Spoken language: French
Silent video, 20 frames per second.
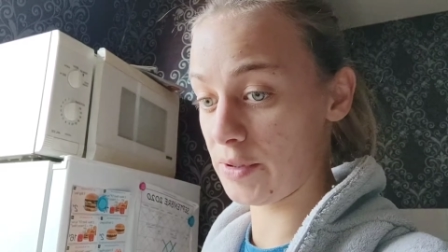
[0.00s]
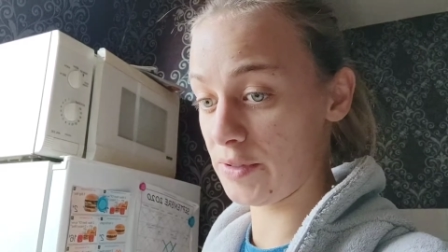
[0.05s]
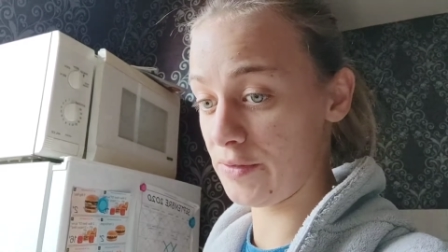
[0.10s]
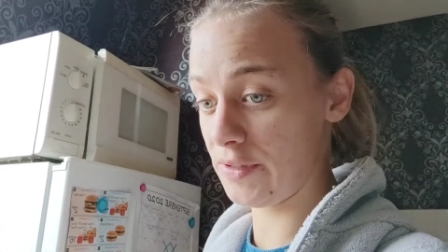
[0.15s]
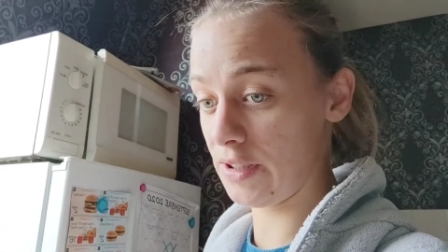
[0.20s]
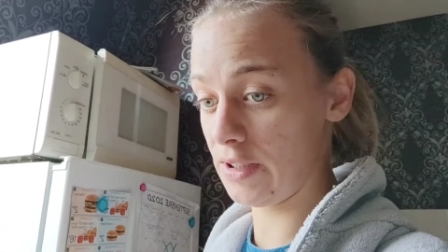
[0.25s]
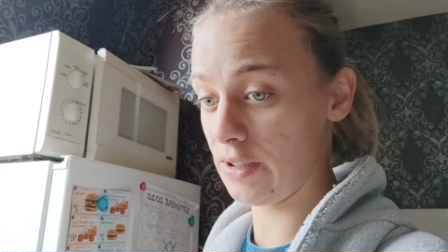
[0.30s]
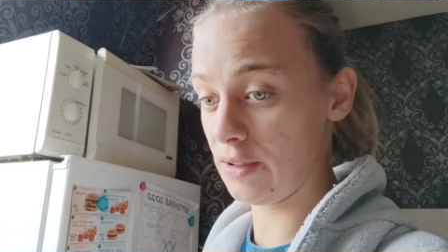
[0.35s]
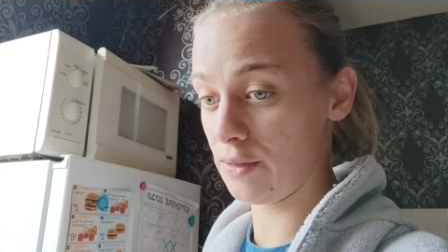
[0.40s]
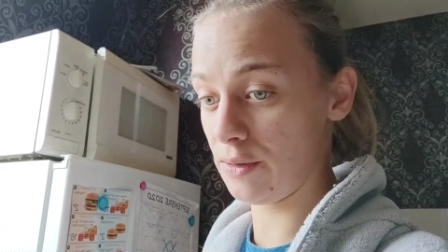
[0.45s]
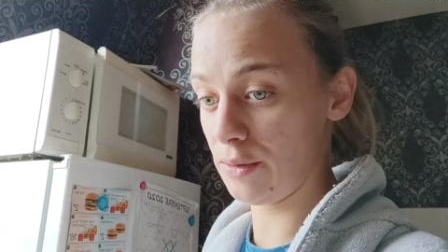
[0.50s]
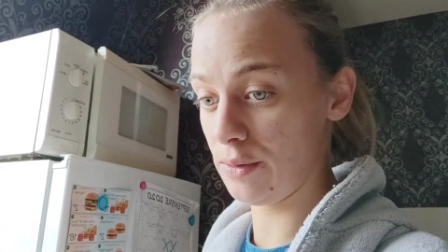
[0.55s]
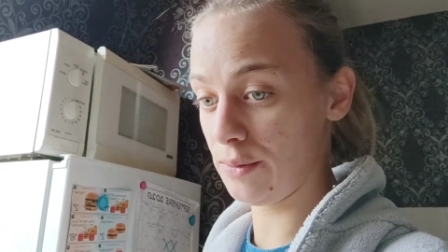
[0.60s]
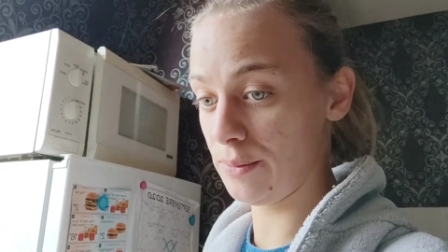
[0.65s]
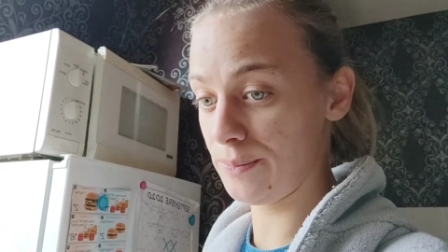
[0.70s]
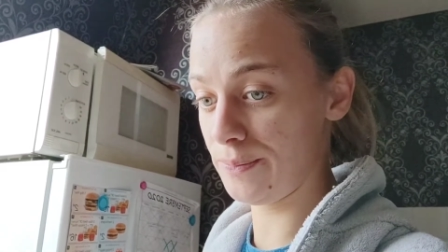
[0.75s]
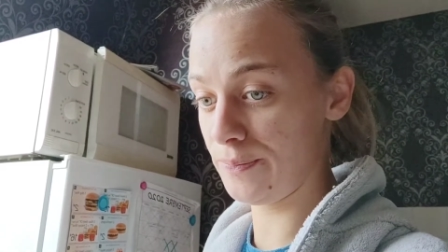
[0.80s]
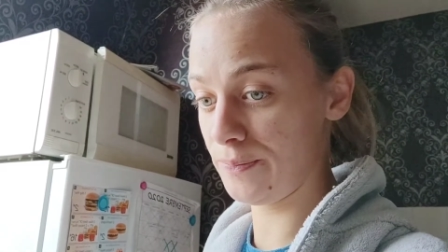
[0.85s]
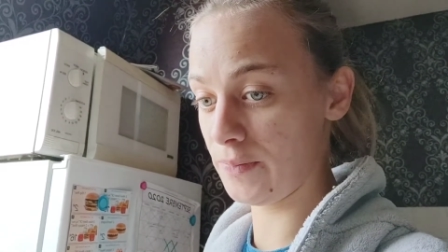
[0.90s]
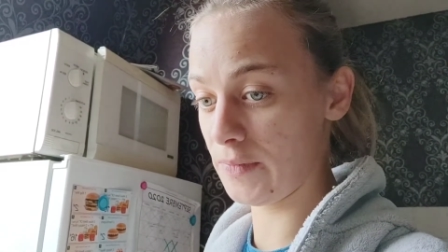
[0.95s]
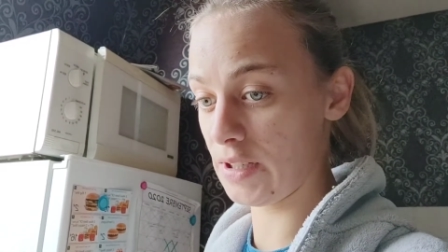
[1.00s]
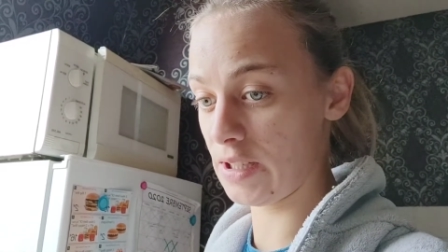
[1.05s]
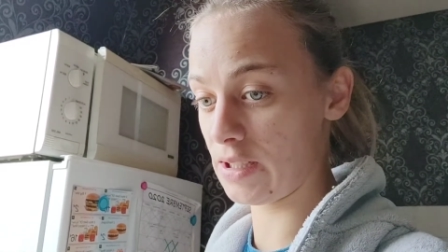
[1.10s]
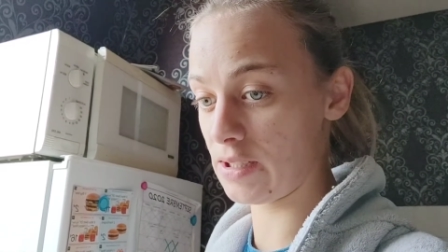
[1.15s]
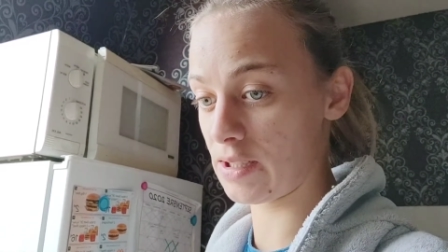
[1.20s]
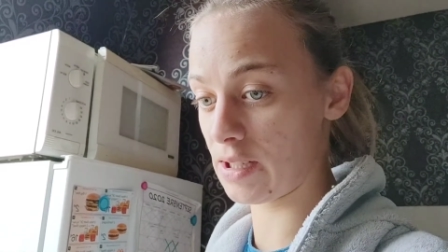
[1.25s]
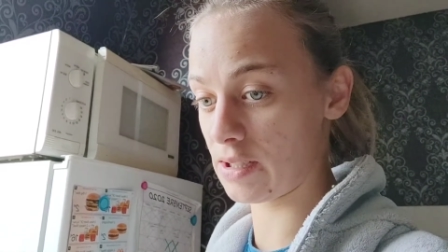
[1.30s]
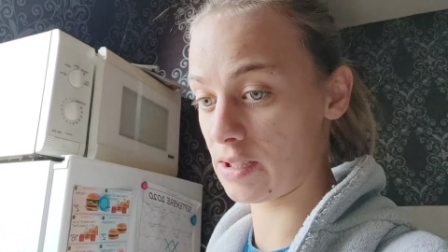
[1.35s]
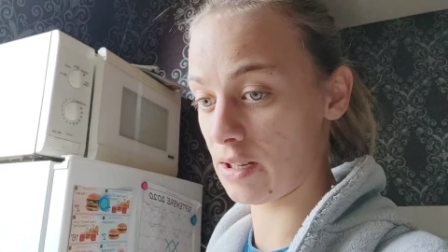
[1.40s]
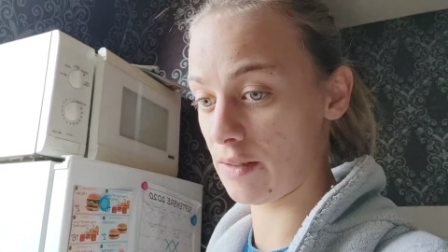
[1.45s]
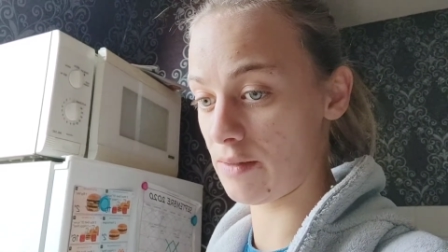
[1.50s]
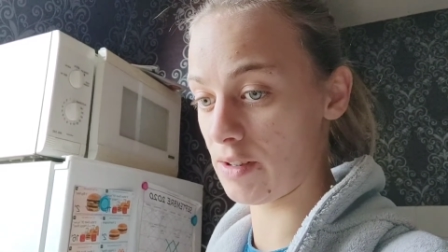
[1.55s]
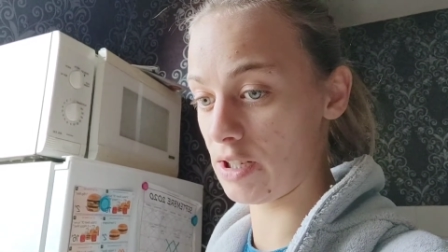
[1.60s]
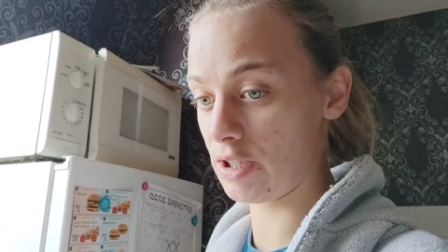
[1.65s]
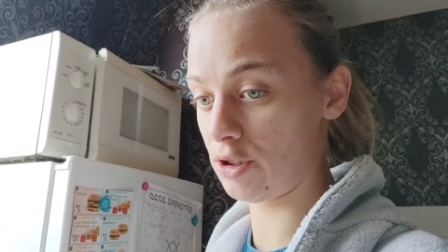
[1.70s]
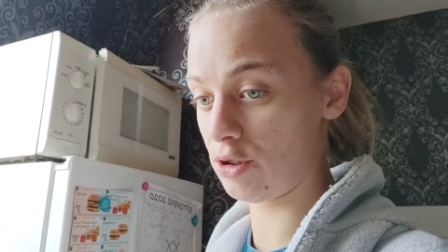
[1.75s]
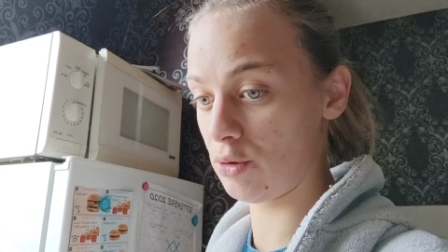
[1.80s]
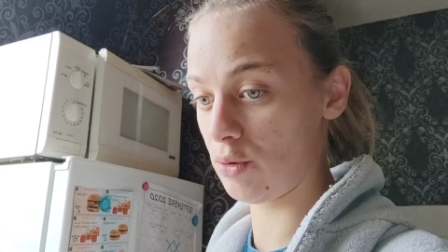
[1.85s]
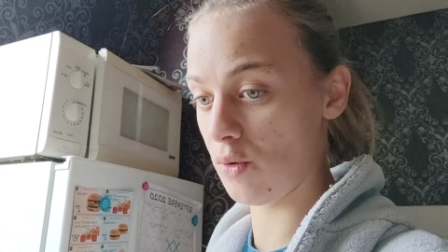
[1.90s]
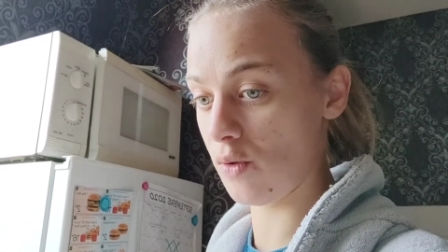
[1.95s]
mes vidéos. Mais ça, ça va
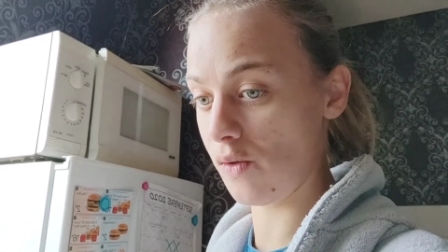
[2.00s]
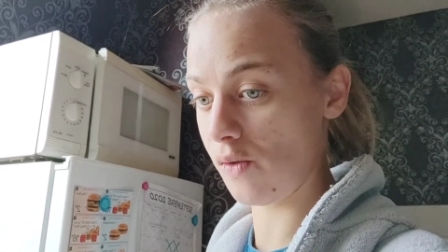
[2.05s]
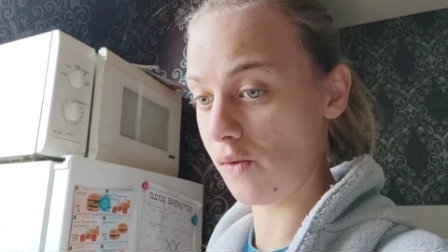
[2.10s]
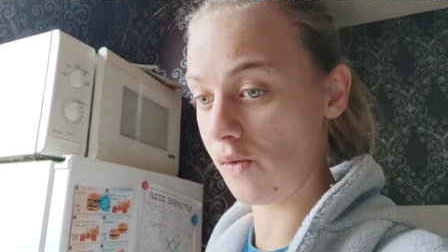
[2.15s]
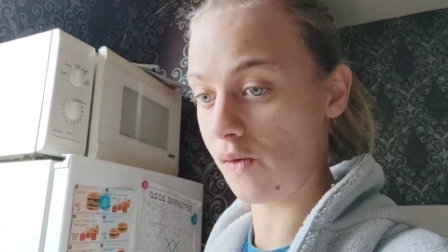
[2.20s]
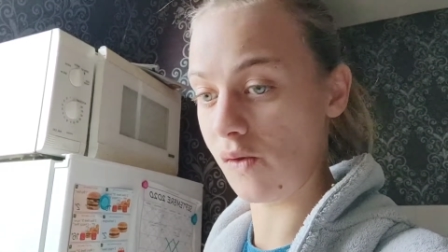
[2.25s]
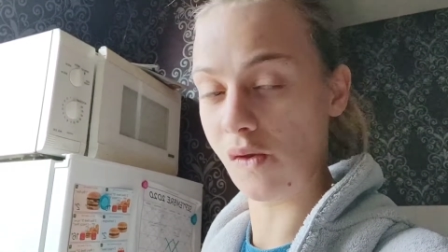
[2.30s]
être chaud.